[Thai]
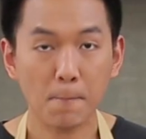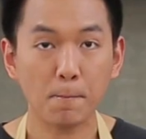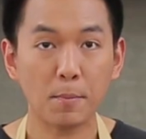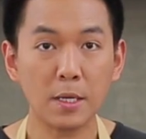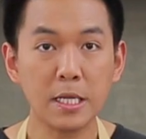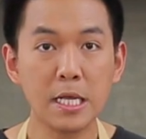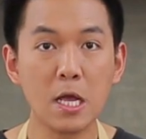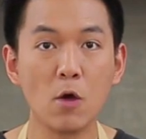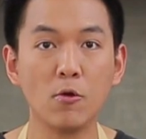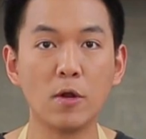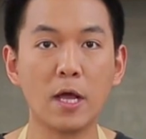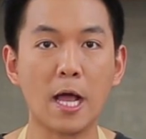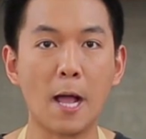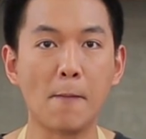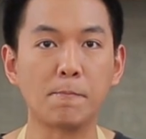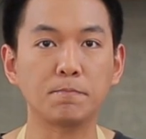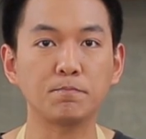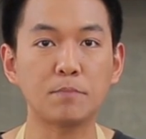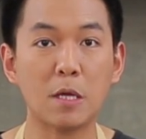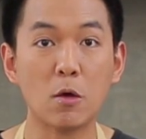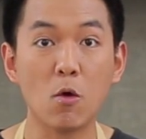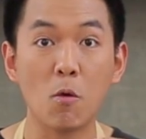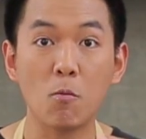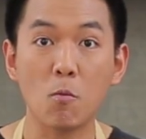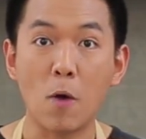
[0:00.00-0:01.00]
เปรี้ยวนะครับ
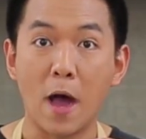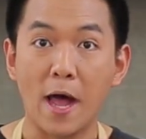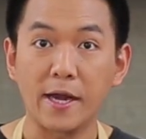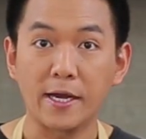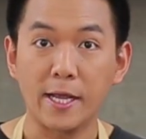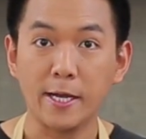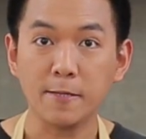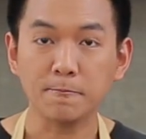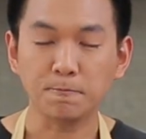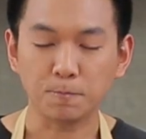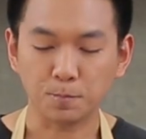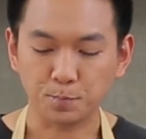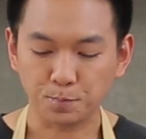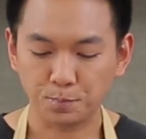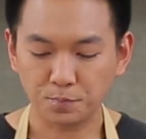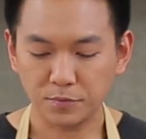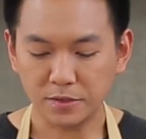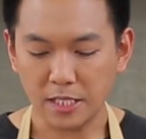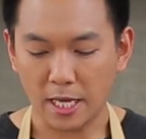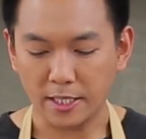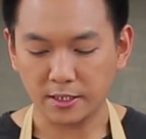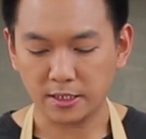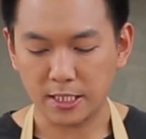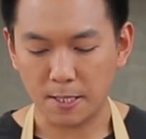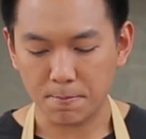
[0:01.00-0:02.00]
เปรี้ยวอมหวานนะ
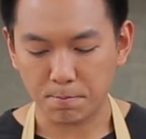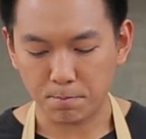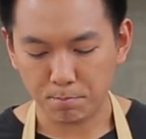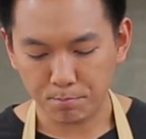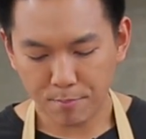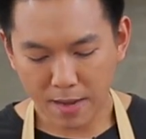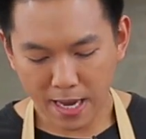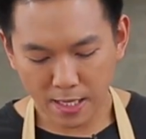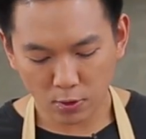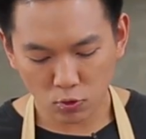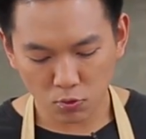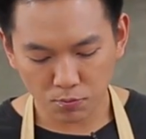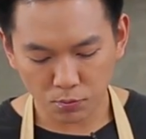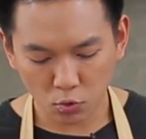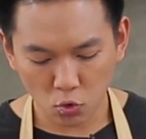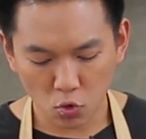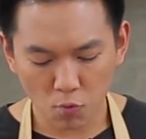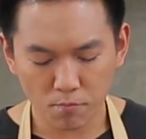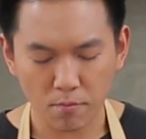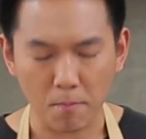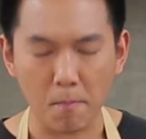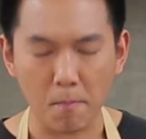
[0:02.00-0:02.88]
ตัดกับแป้งนุ่